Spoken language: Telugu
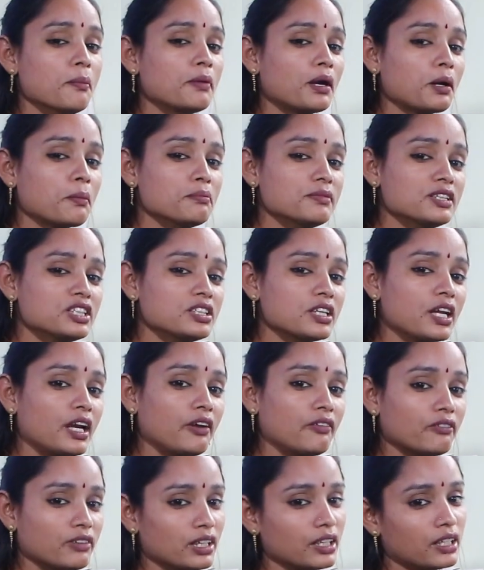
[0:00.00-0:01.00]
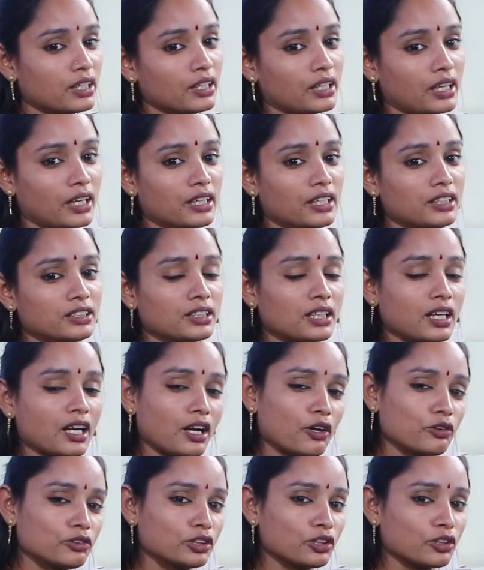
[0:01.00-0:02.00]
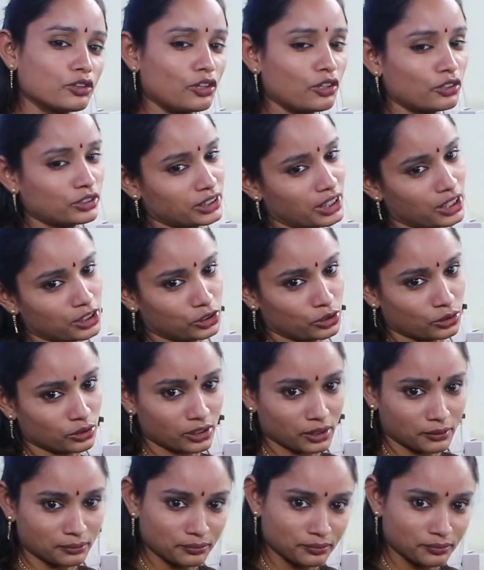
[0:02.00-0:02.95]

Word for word: మనం మిషనరీ వర్కింగ్ కండిషన్ ఎలా ఉందో కూడా ఒకసారి చూద్దాం